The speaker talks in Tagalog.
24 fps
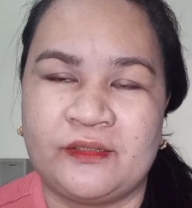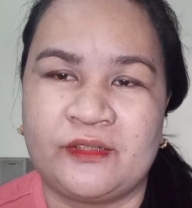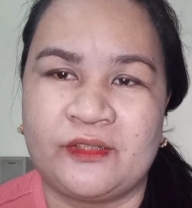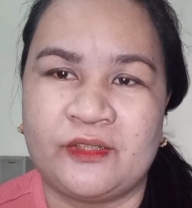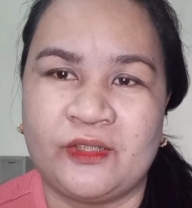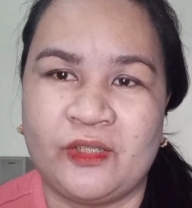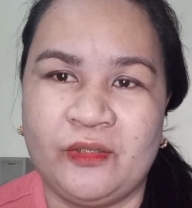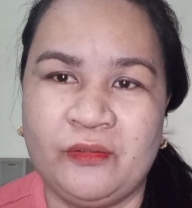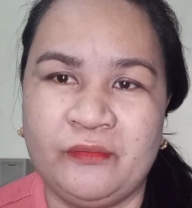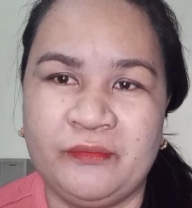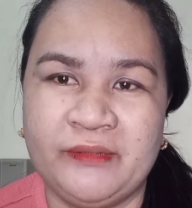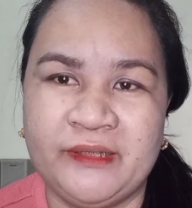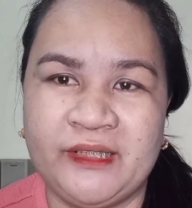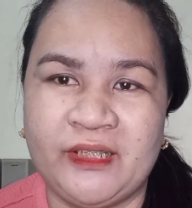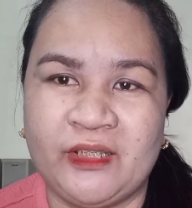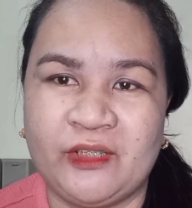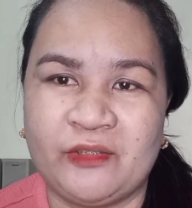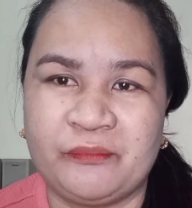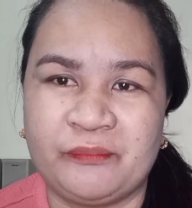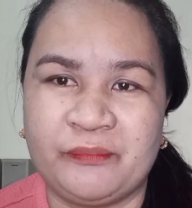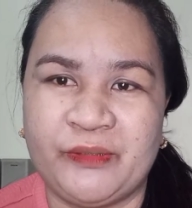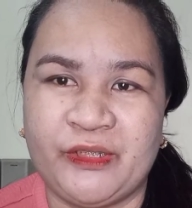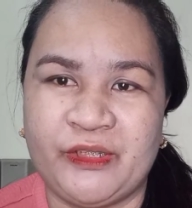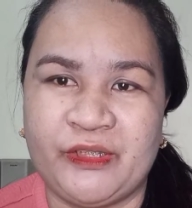So,
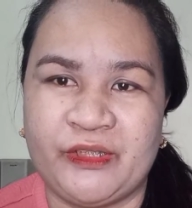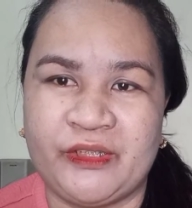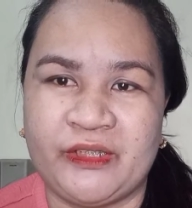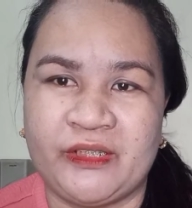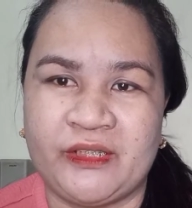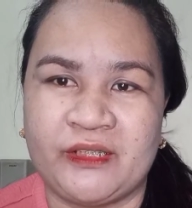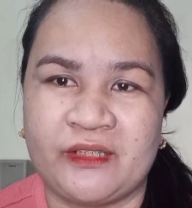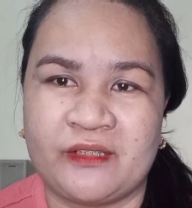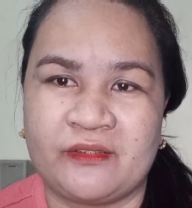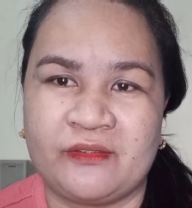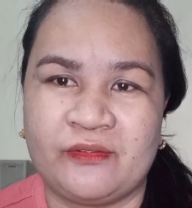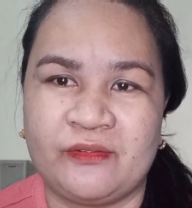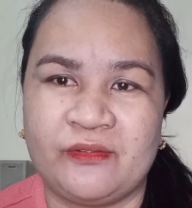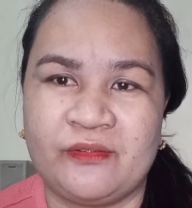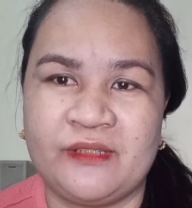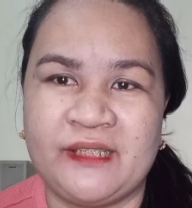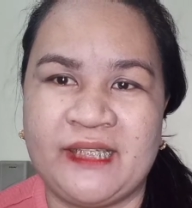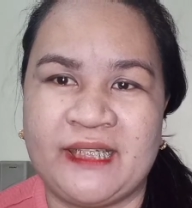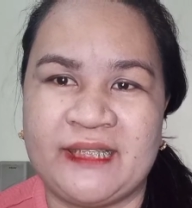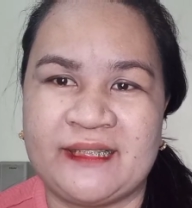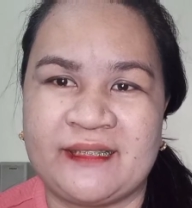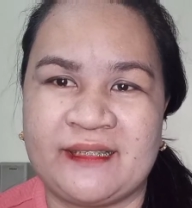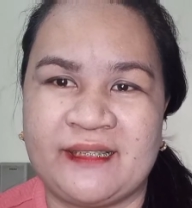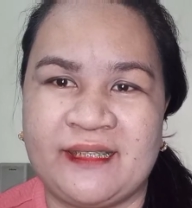without further ado,
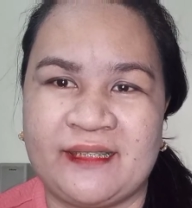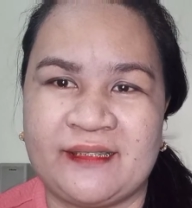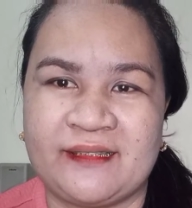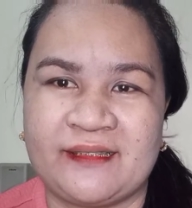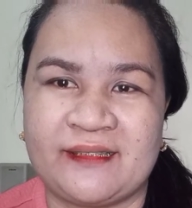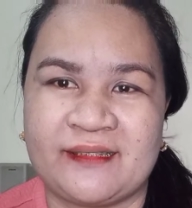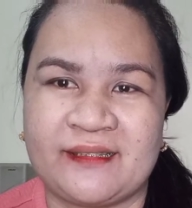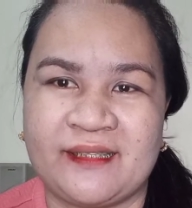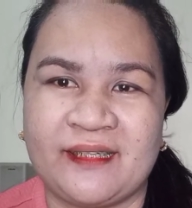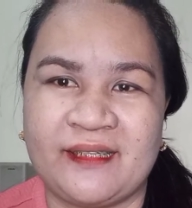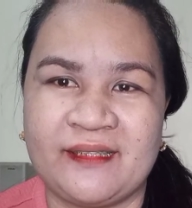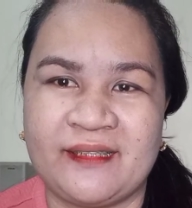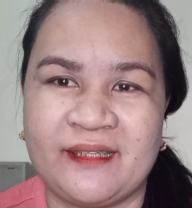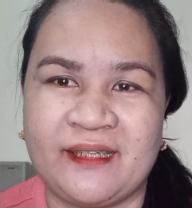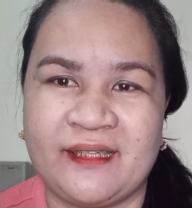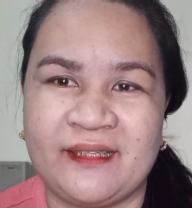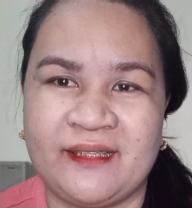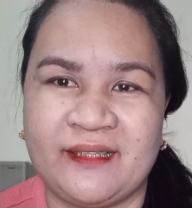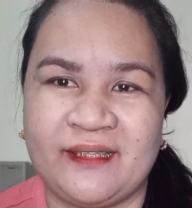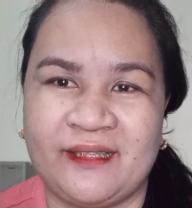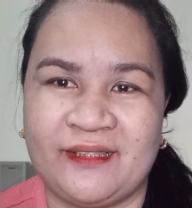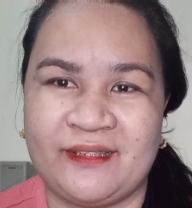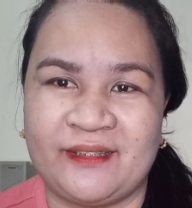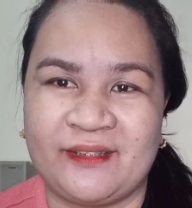let's get started.
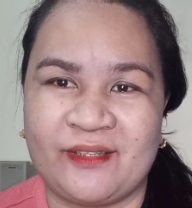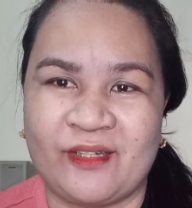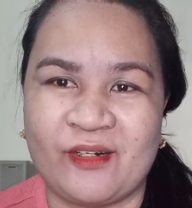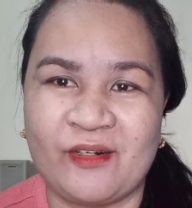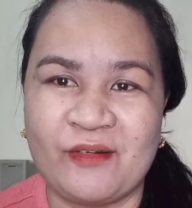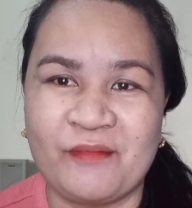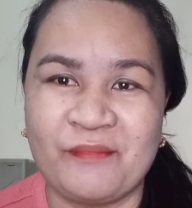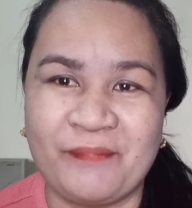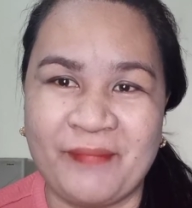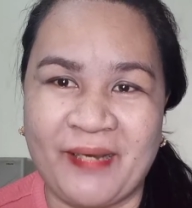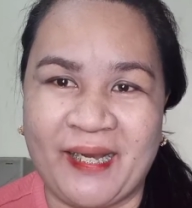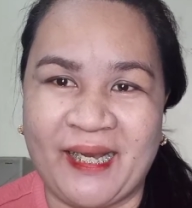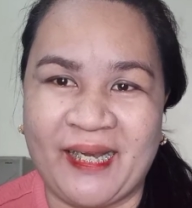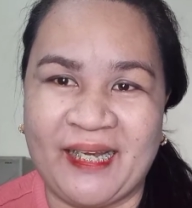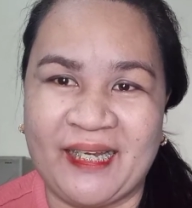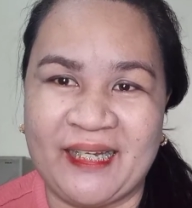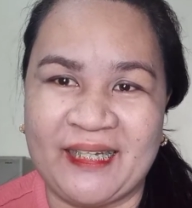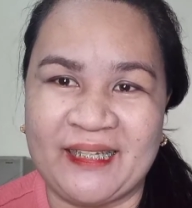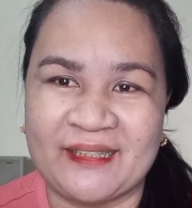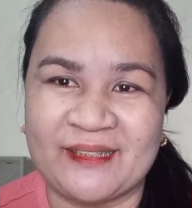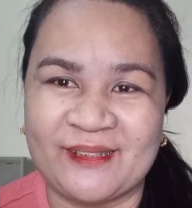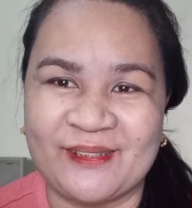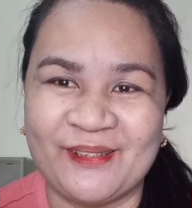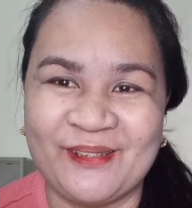Intro,
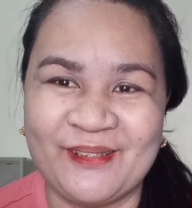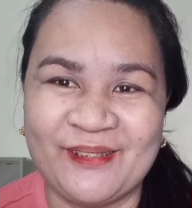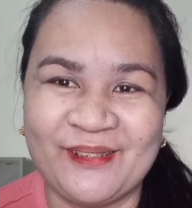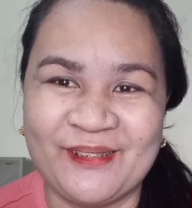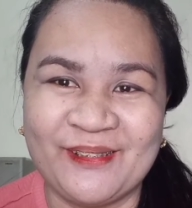pass!